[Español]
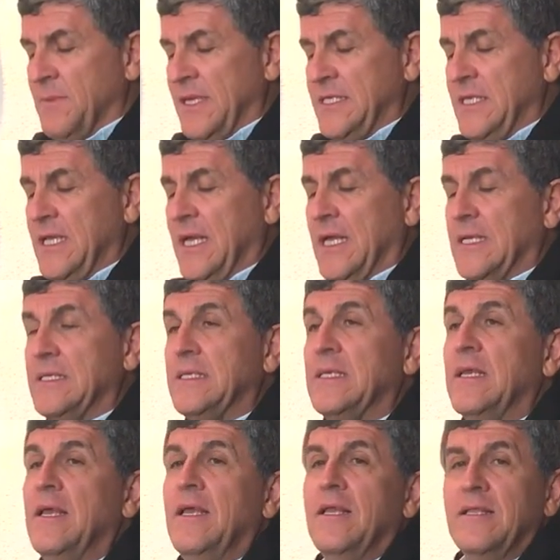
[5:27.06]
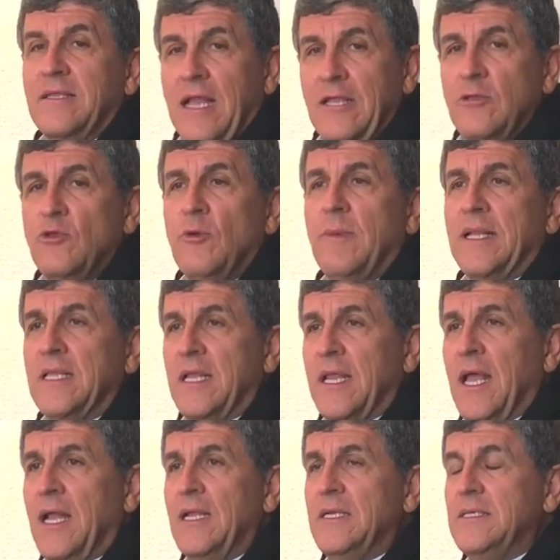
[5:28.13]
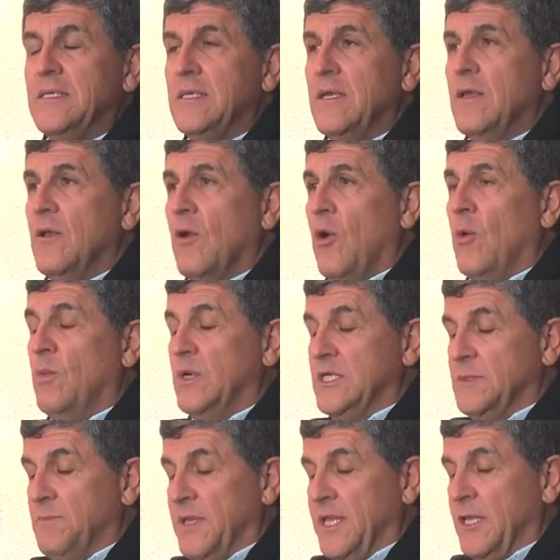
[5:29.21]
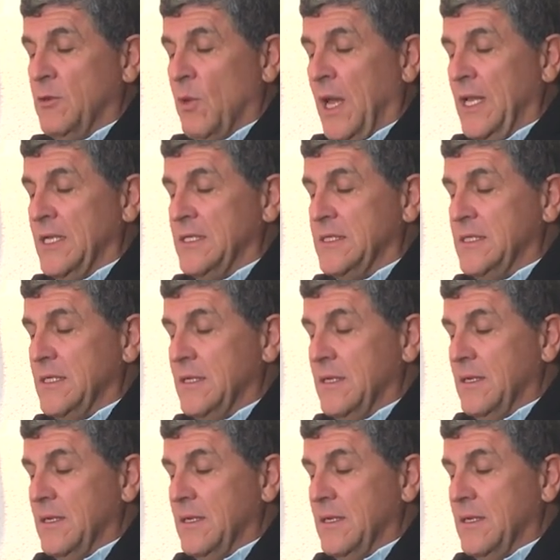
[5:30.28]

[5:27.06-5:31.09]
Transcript: básicas, tanto materiales como espirituales.